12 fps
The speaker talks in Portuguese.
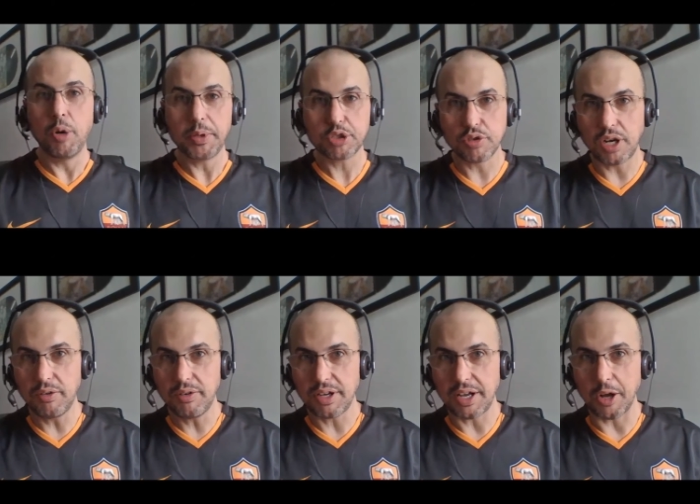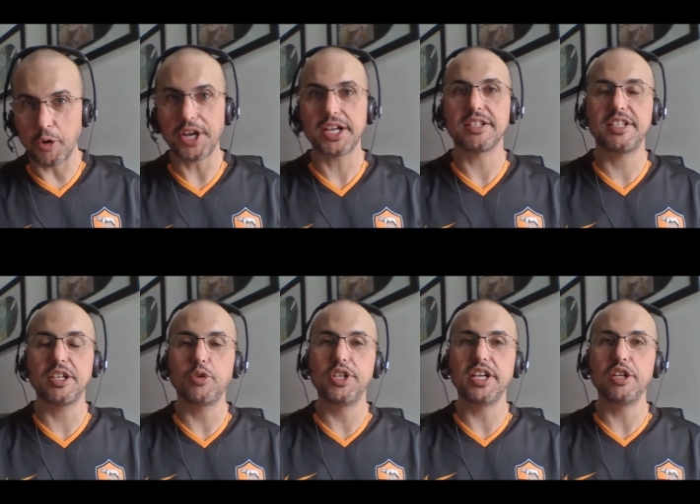Bom, pessoal, agora a
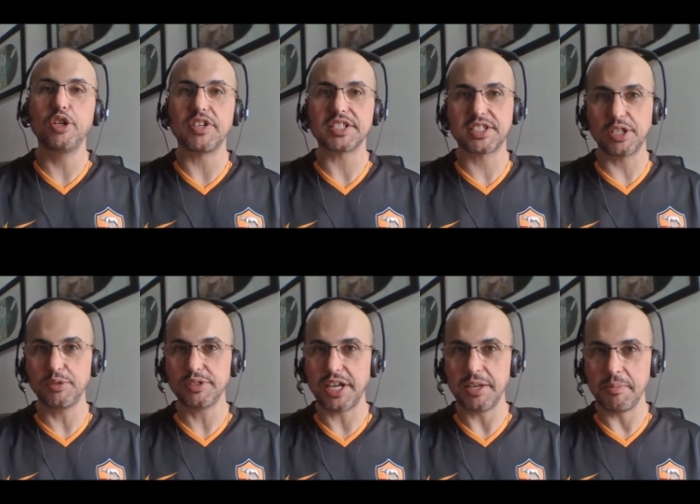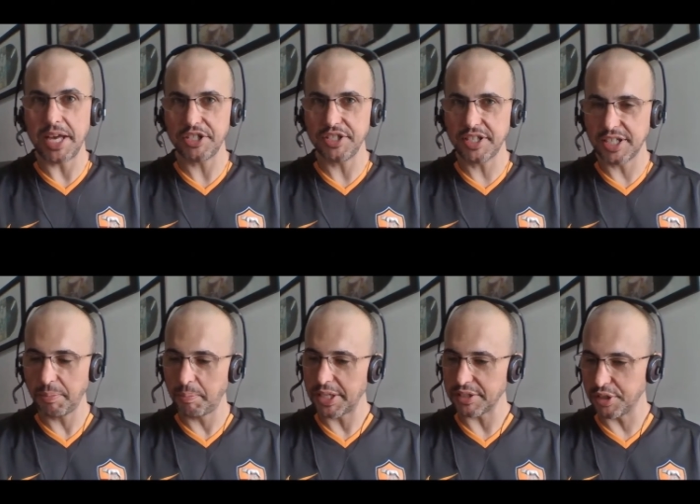categoria Inovação da Imagine
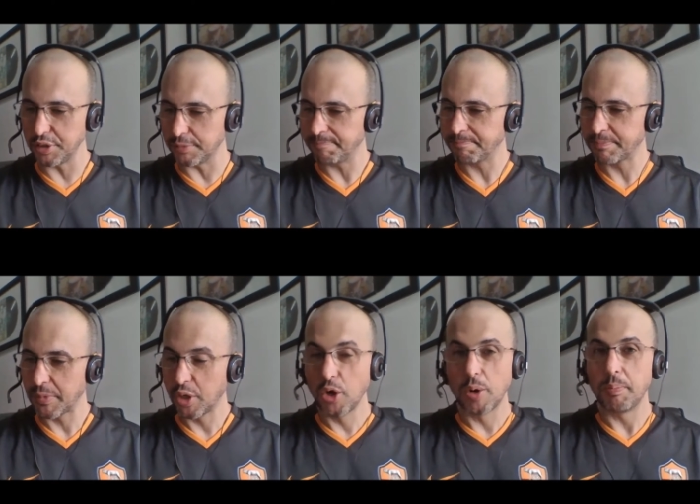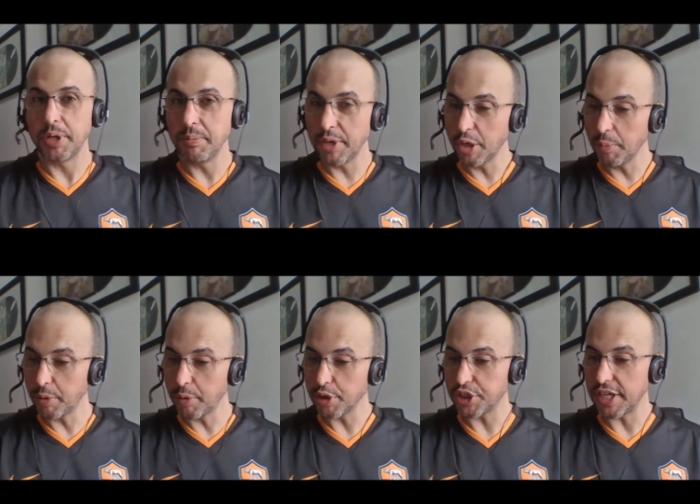Cup Brasil. Primeiro
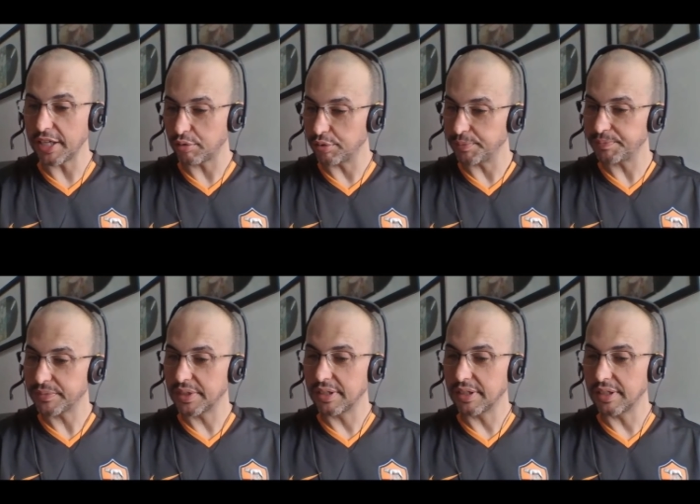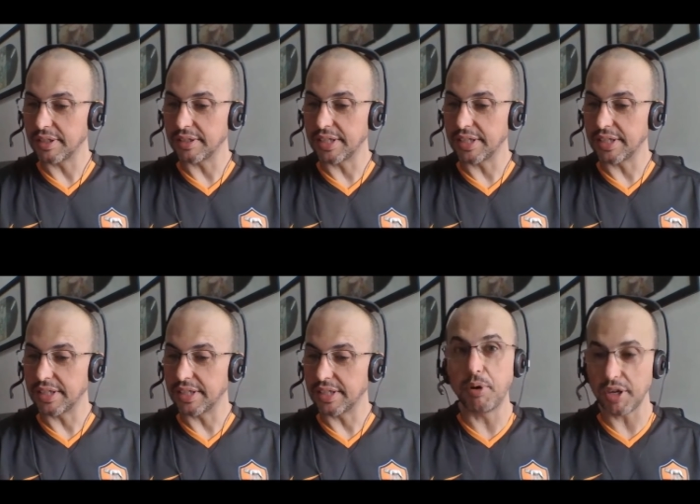projeto,
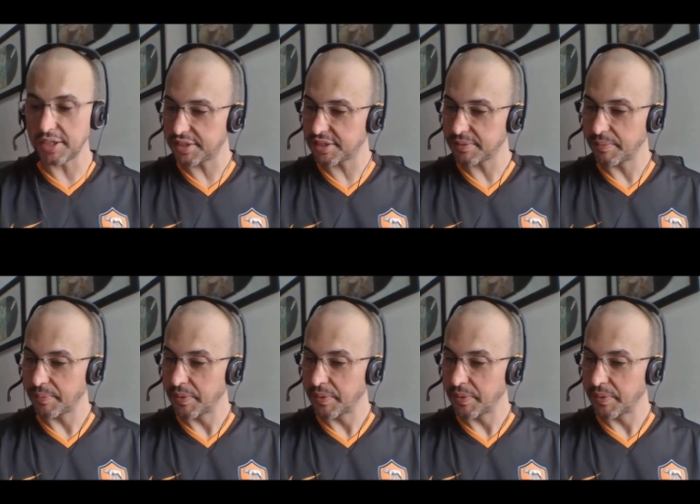WT Box,